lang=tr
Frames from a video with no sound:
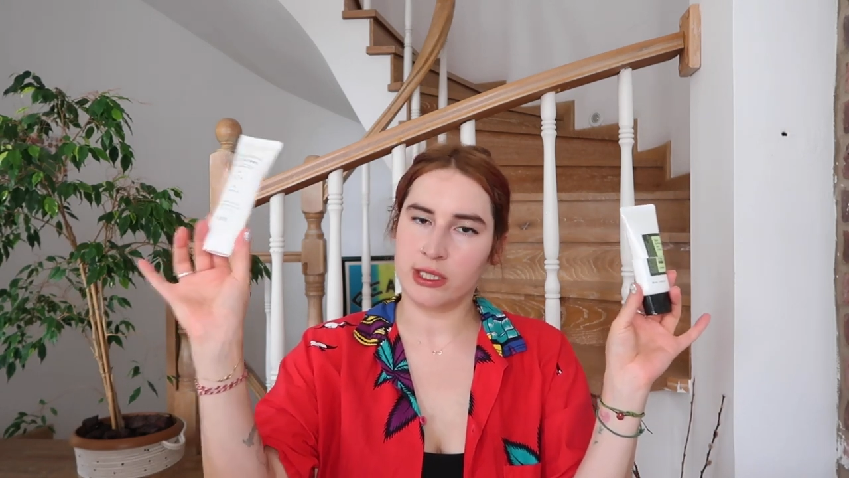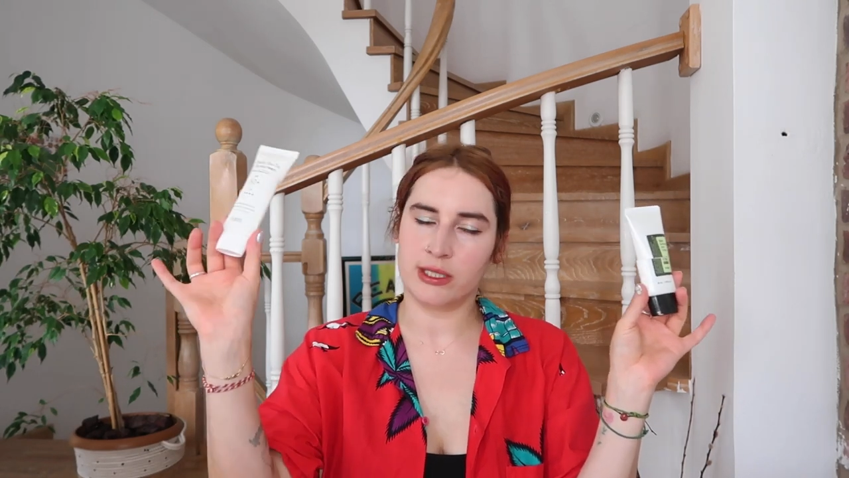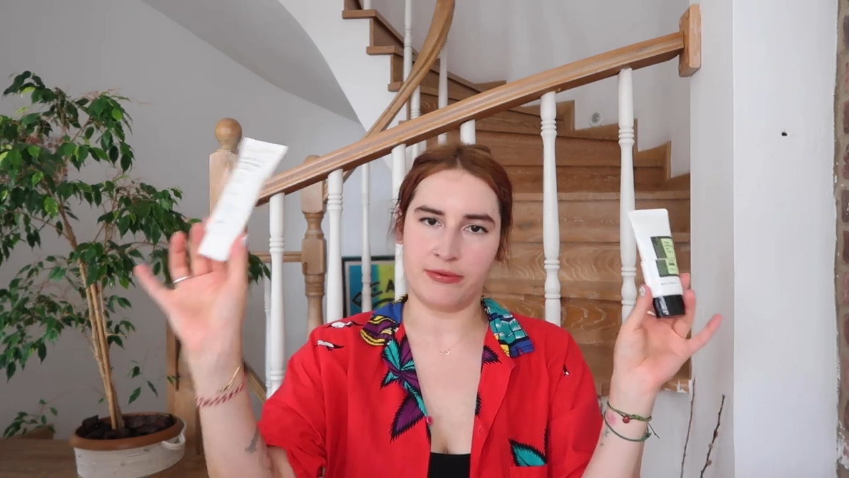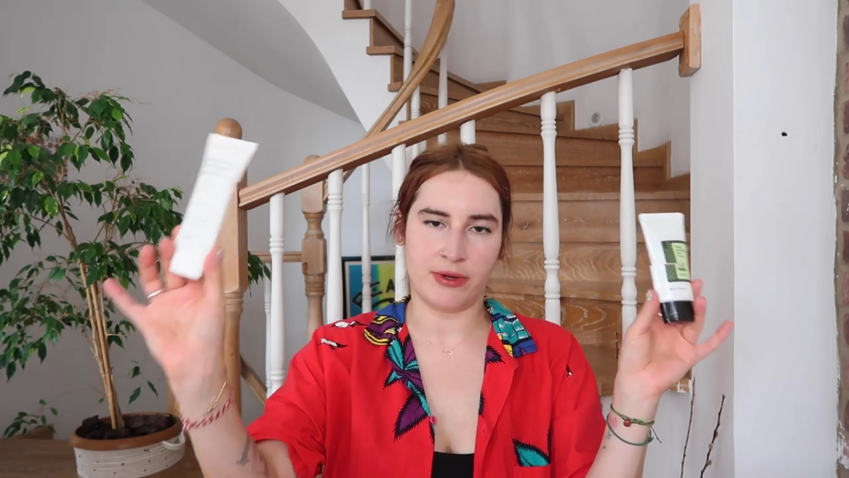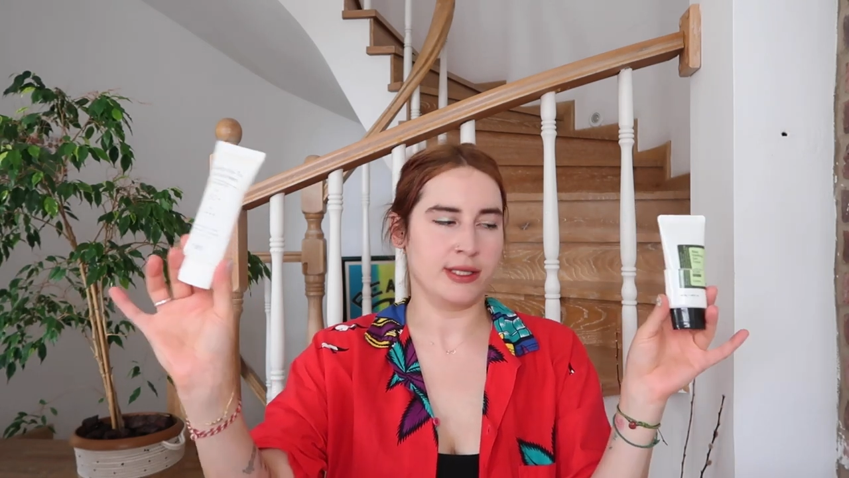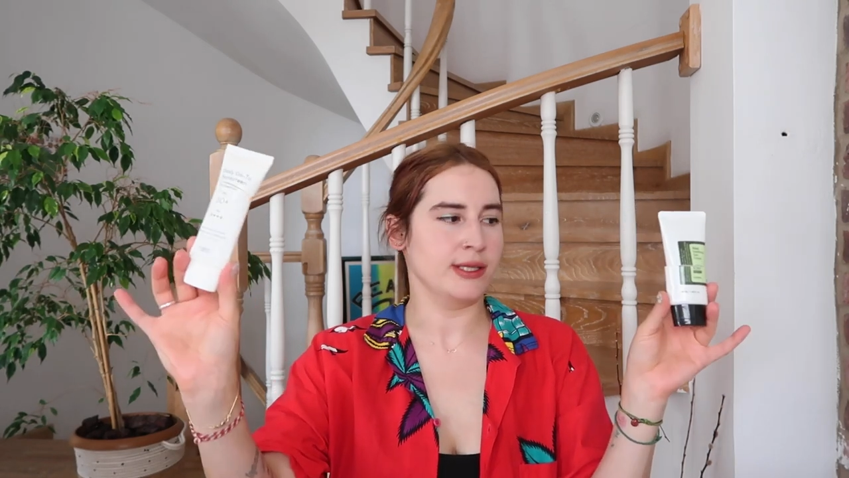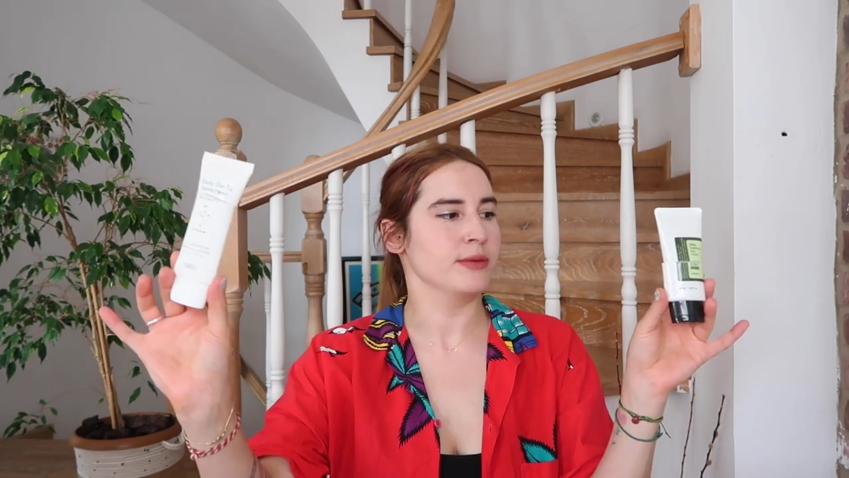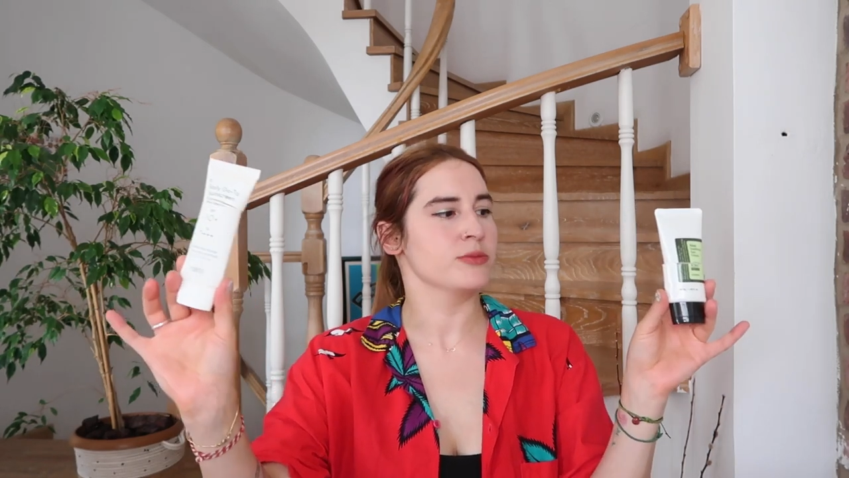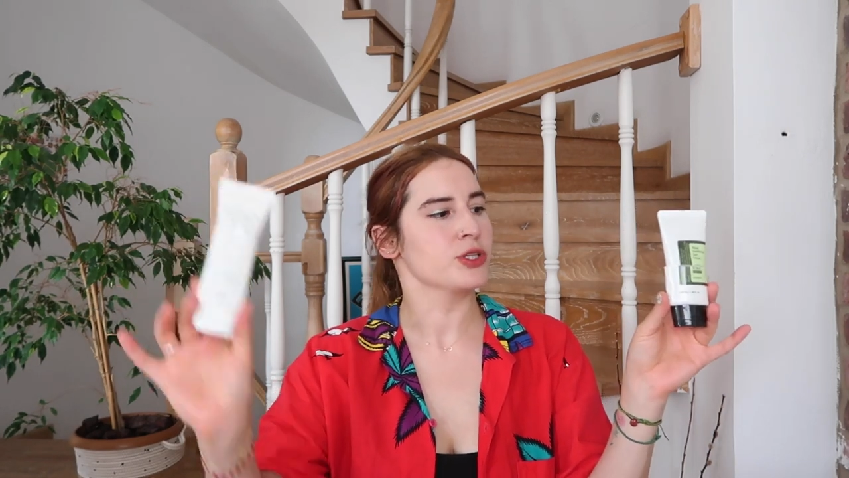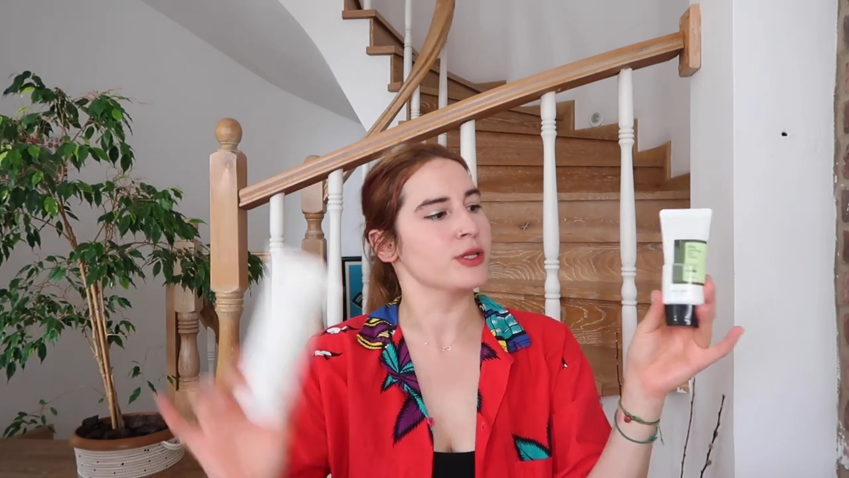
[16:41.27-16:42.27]
ilk defa
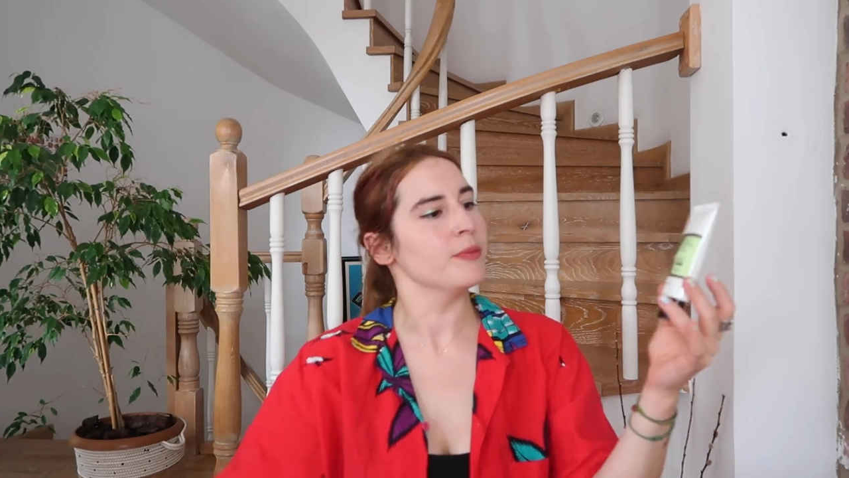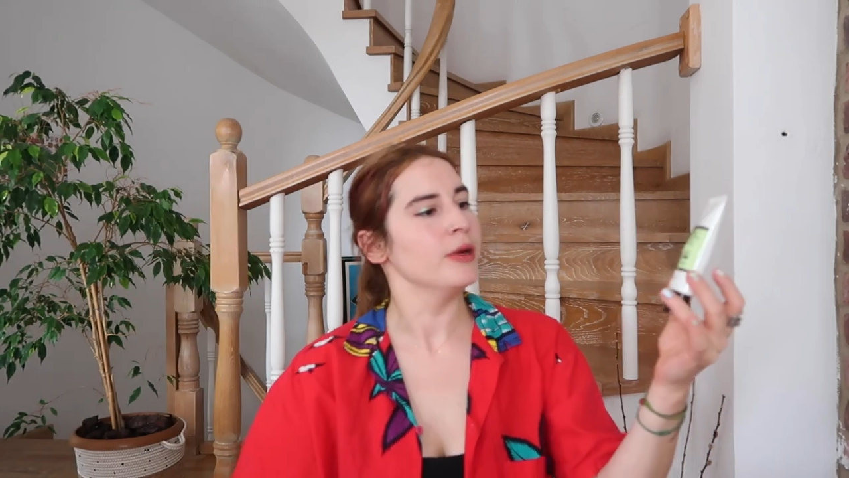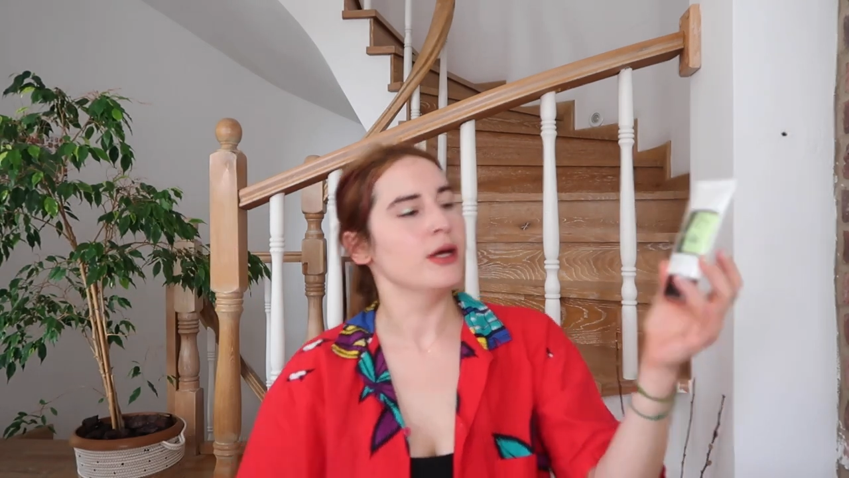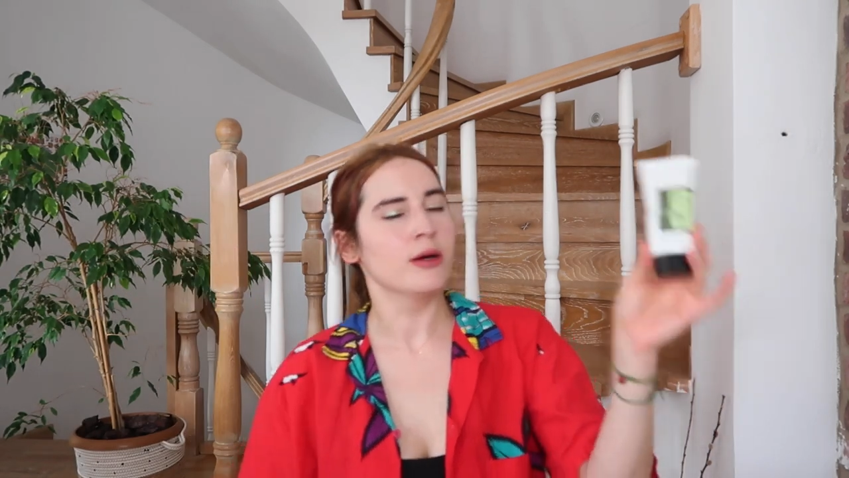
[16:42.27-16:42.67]
denemiştim.